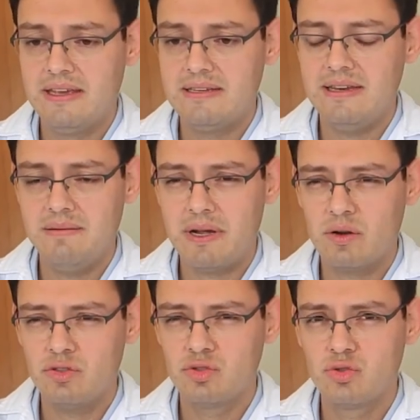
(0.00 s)
Sin
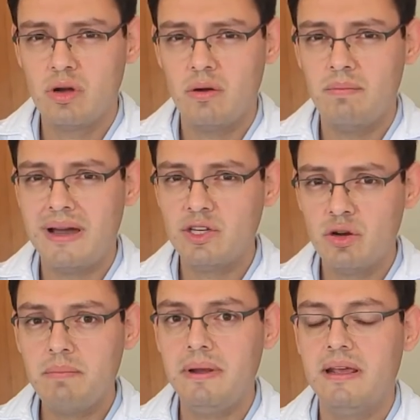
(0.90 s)
embargo, su
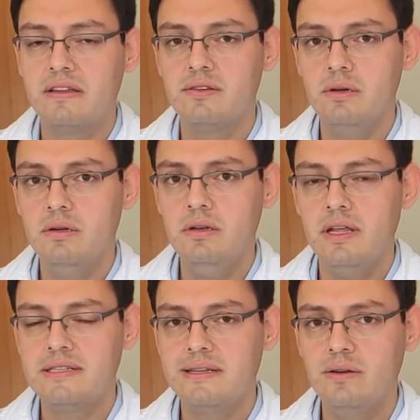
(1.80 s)
mayor
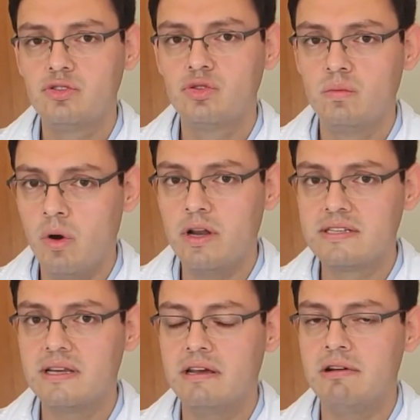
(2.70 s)
aplicación es en los
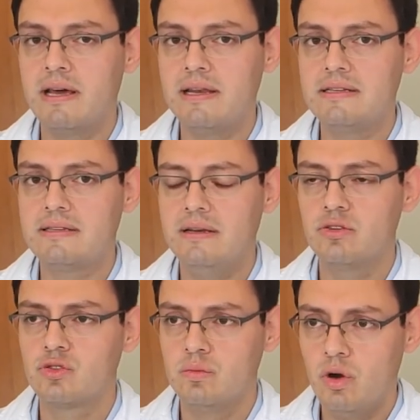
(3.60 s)
tumores cerebrales.
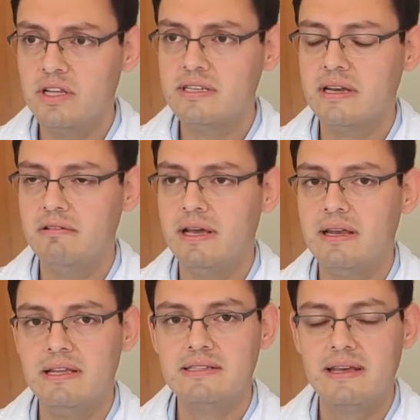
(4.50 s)
En los tumores
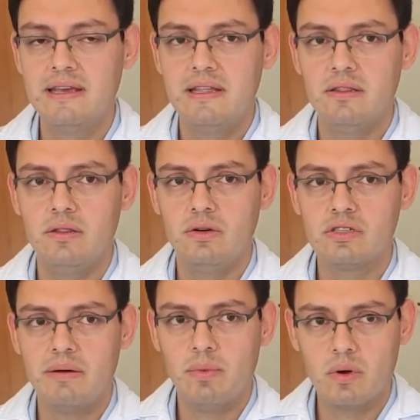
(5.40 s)
cerebrales
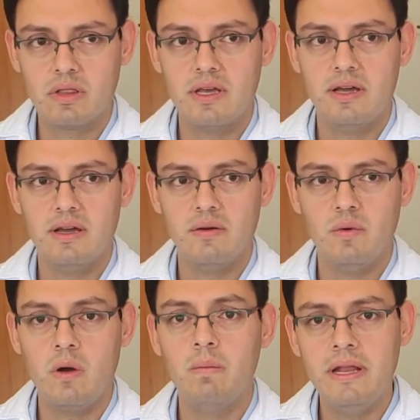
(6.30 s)
nos aporta
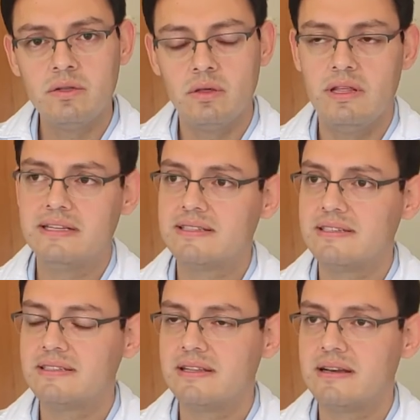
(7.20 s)
un aumento de las
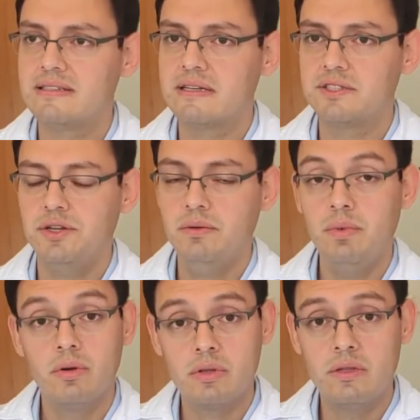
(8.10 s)
tasas de
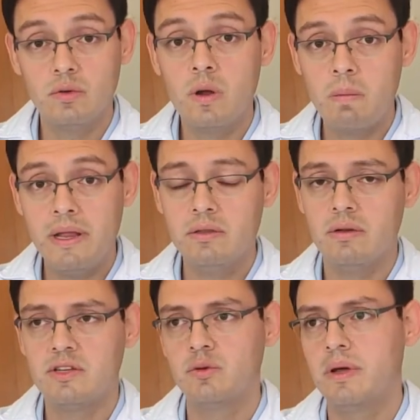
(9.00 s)
resección, por lo tanto un
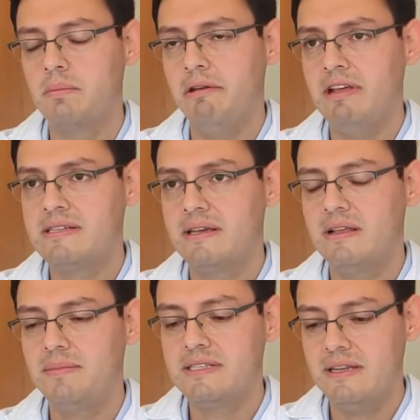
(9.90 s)
aumento en la
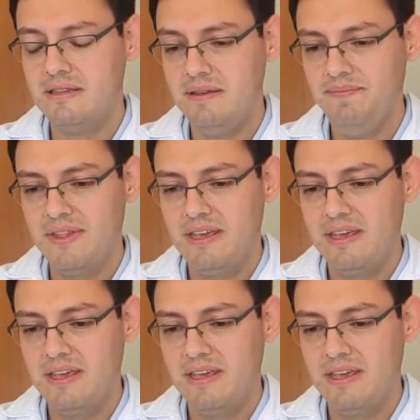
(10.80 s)
supervivencia del paciente